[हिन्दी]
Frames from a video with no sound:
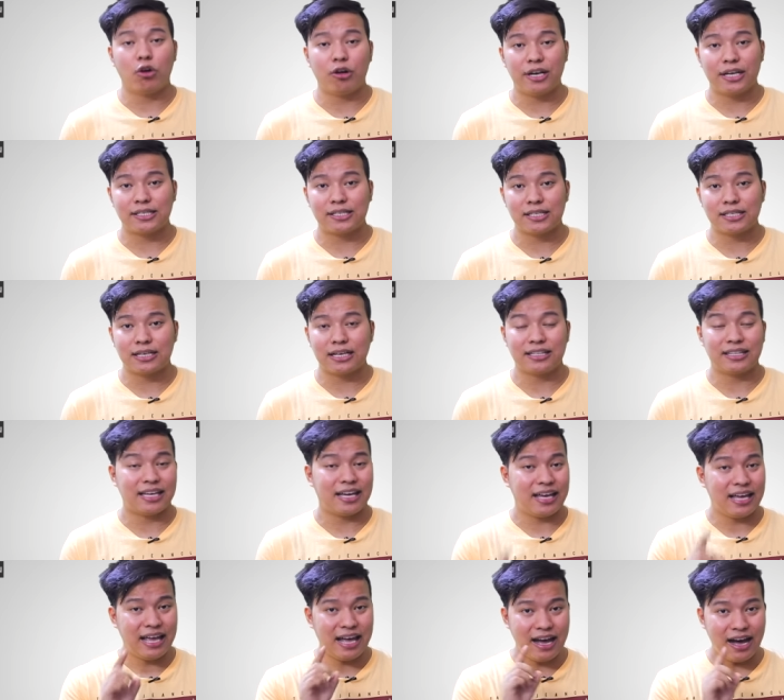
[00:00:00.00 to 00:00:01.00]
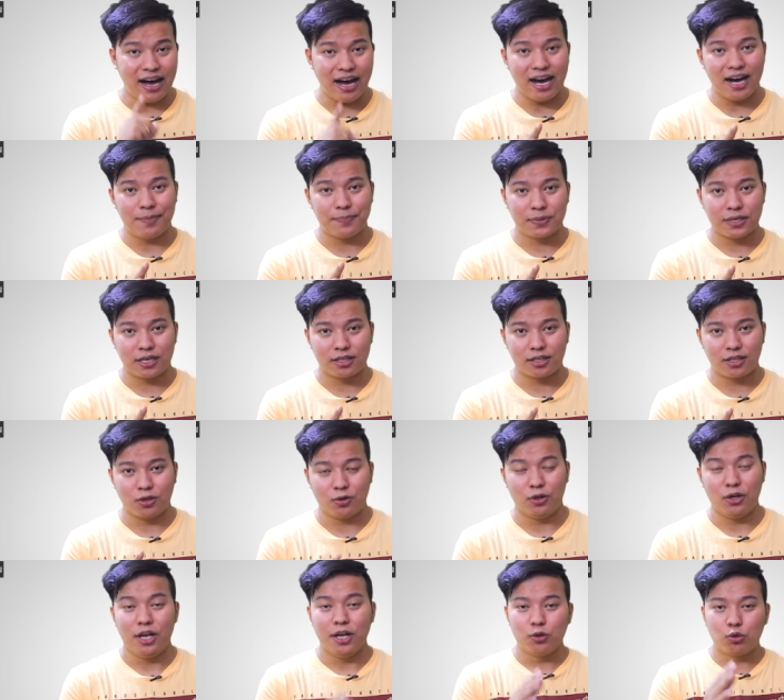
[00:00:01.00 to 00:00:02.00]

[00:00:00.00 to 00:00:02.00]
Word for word: कौन एक्सेस करता है आप करते हो